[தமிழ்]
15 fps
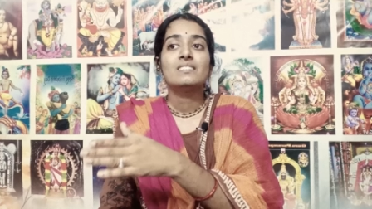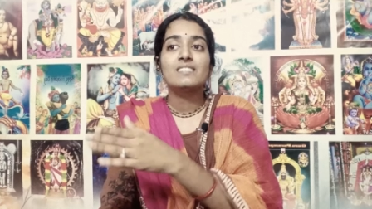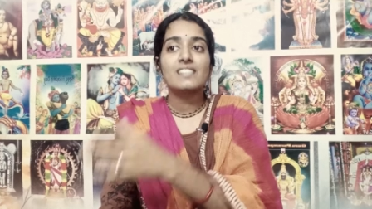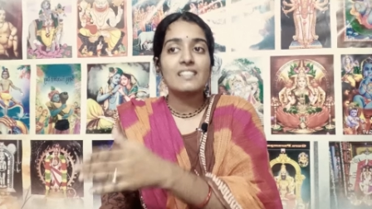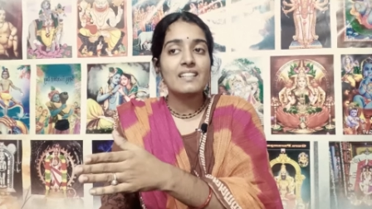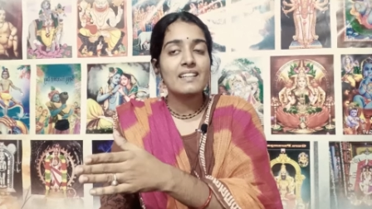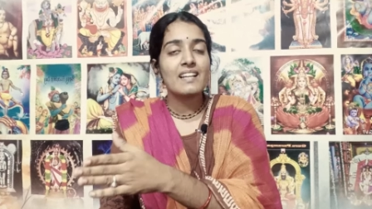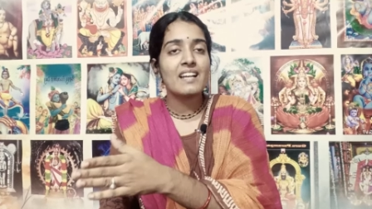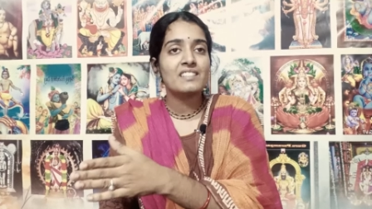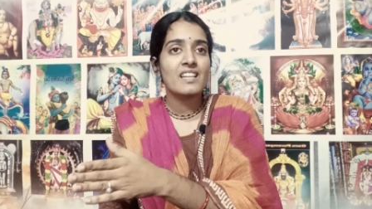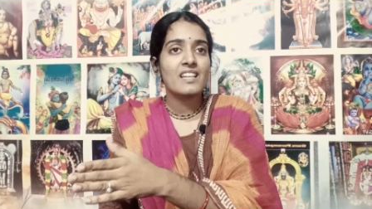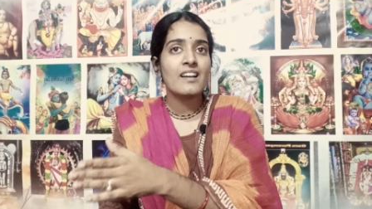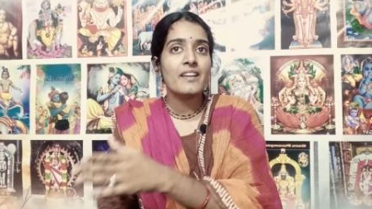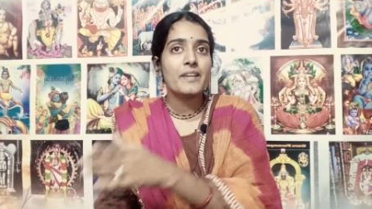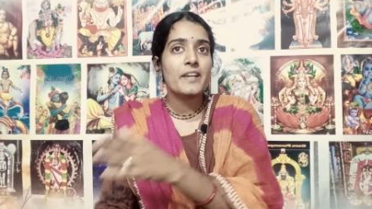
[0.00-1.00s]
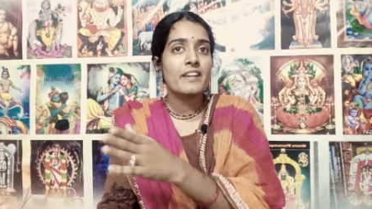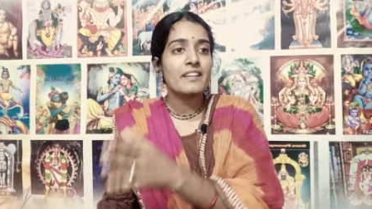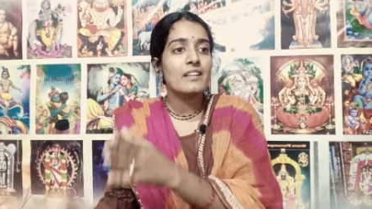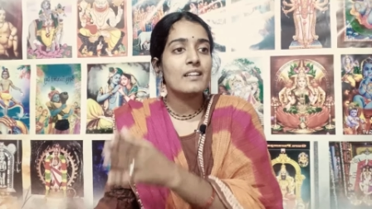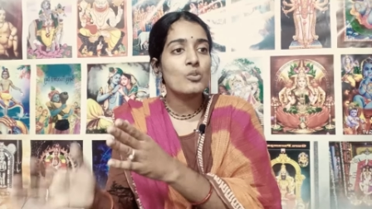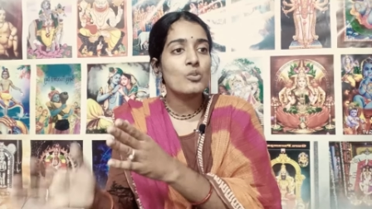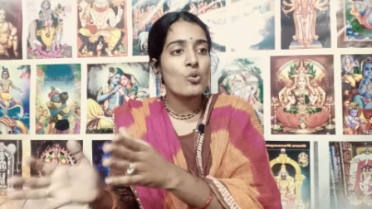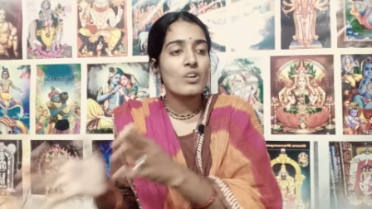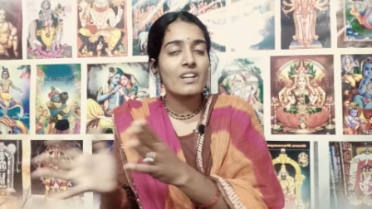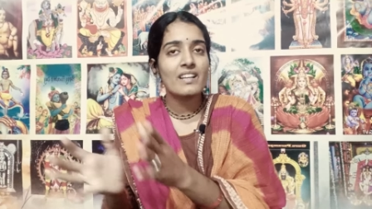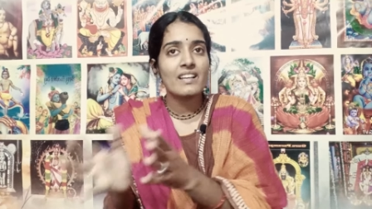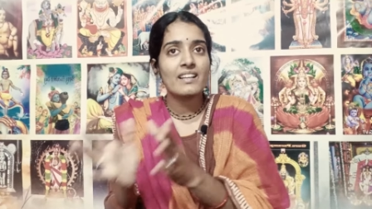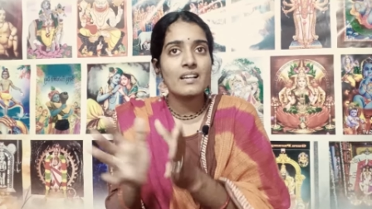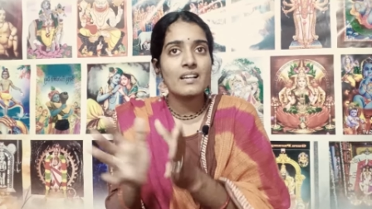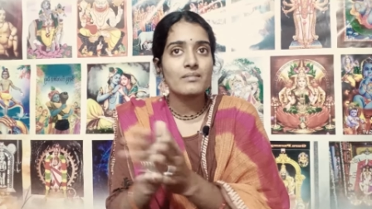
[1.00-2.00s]
மிருகராஜா எங்கே
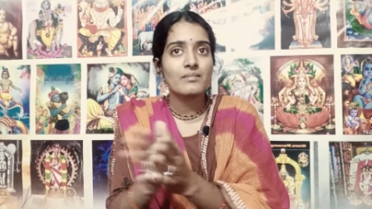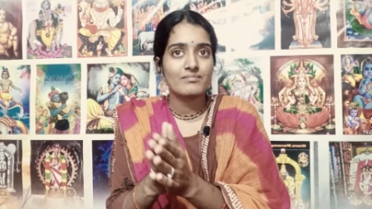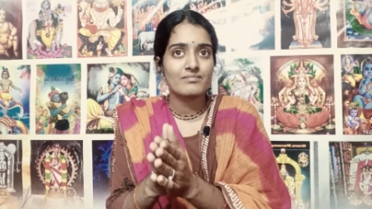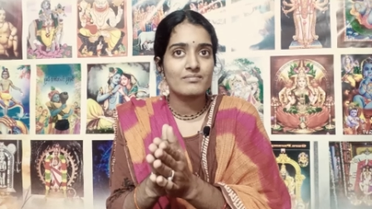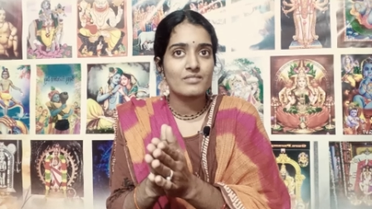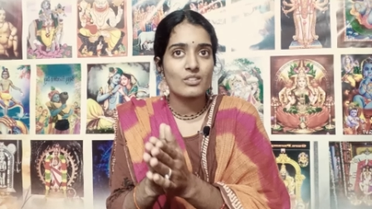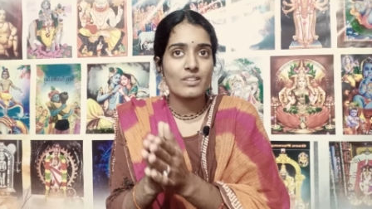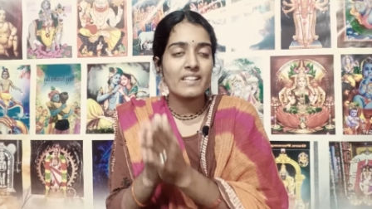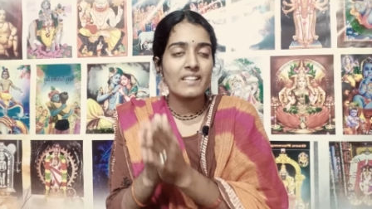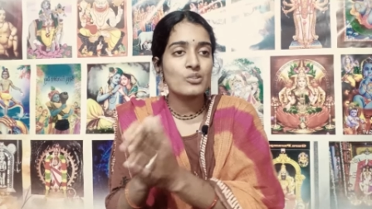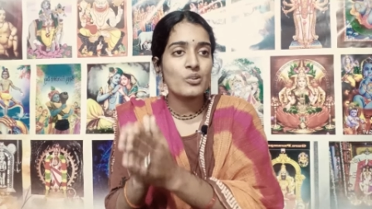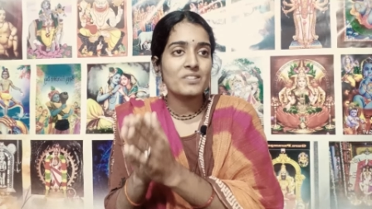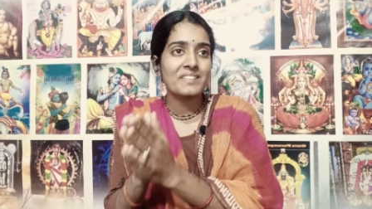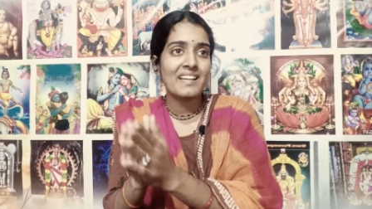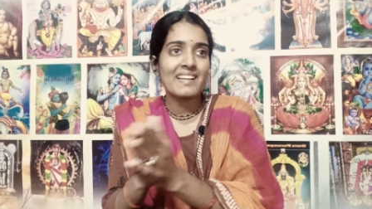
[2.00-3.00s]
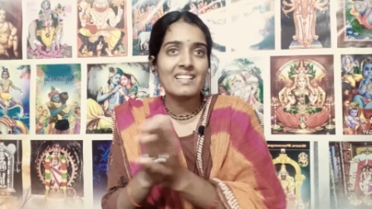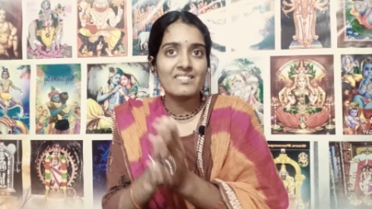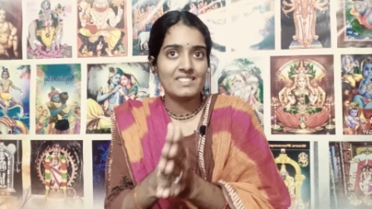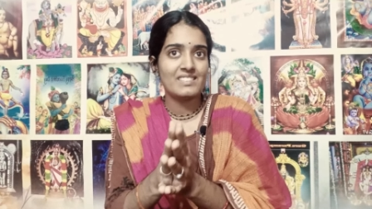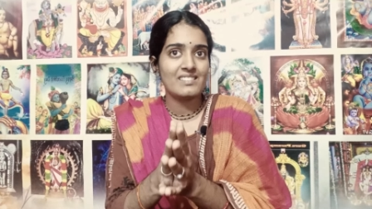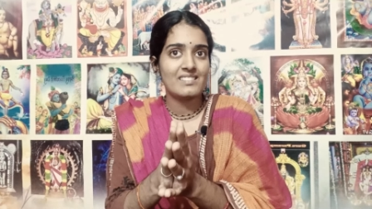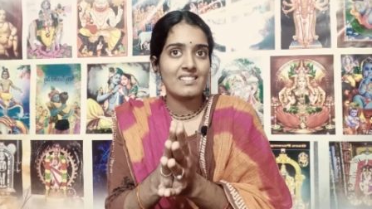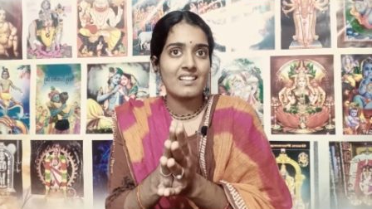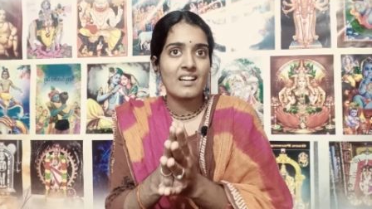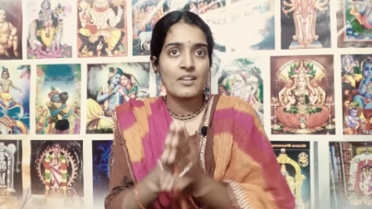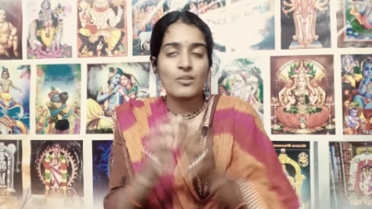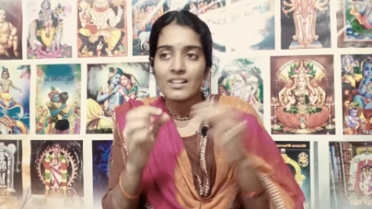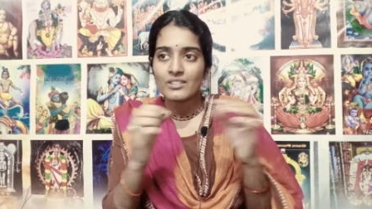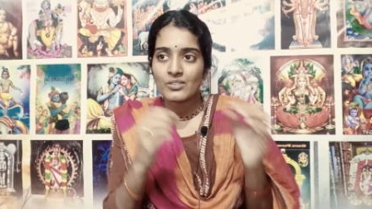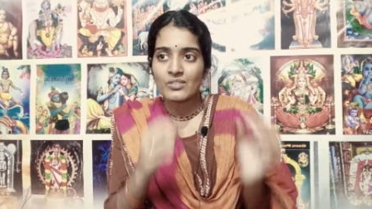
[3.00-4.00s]
கோக்களை எல்லாம் ஏது கொட்டாயில் வச்சுட்டு
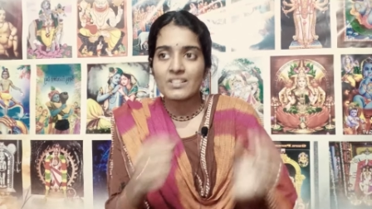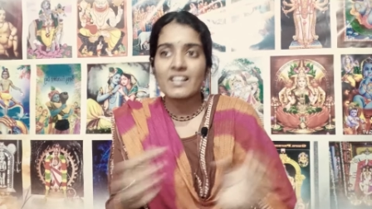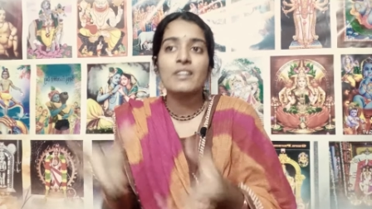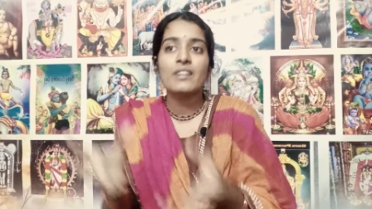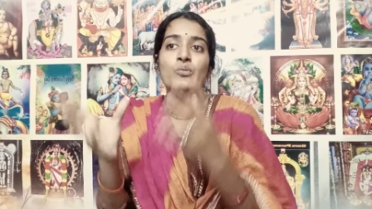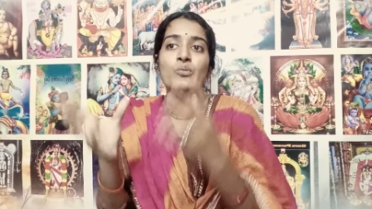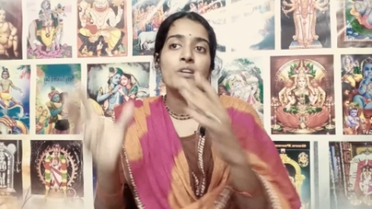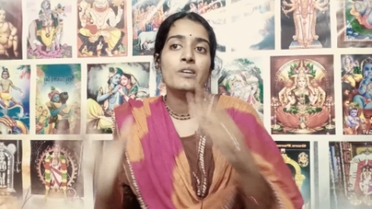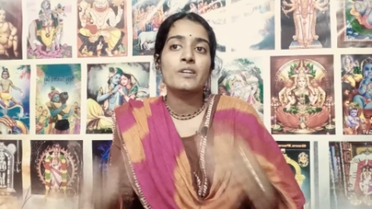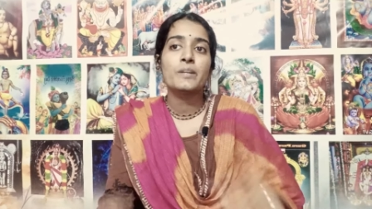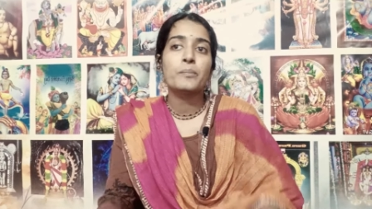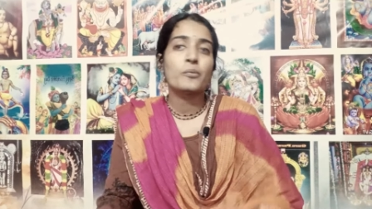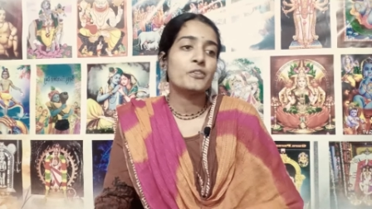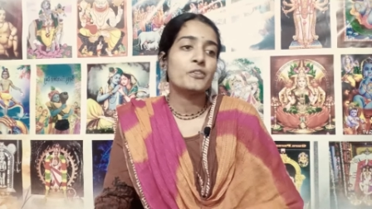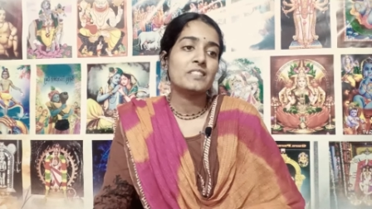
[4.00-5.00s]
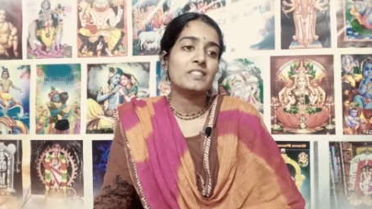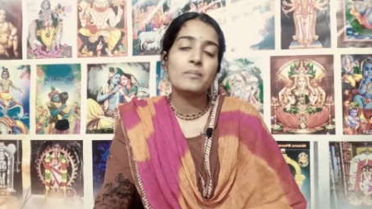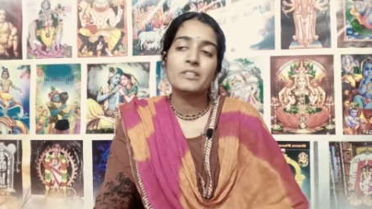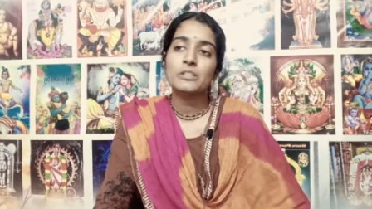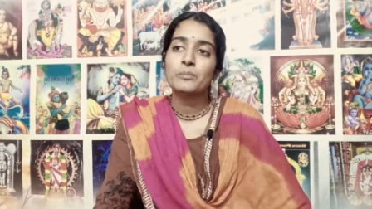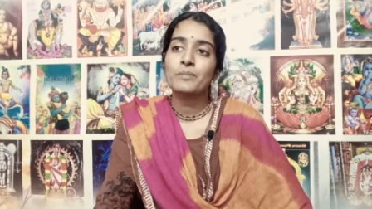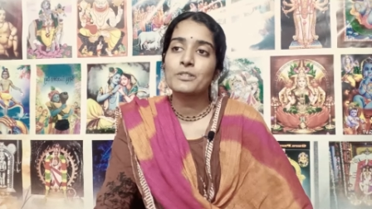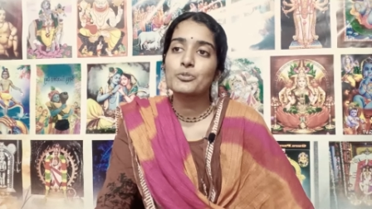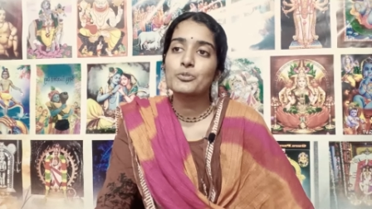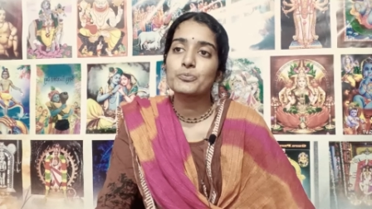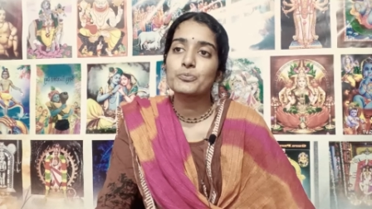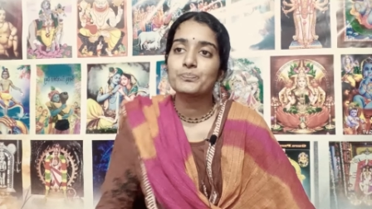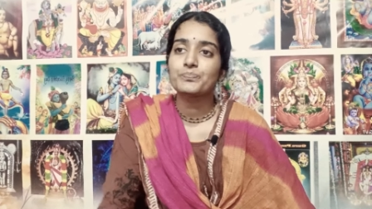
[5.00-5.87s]
இருக்கானோ அந்த கொட்டாயில் உள்ள ஏறி போயிட்டு தான் அந்த பசு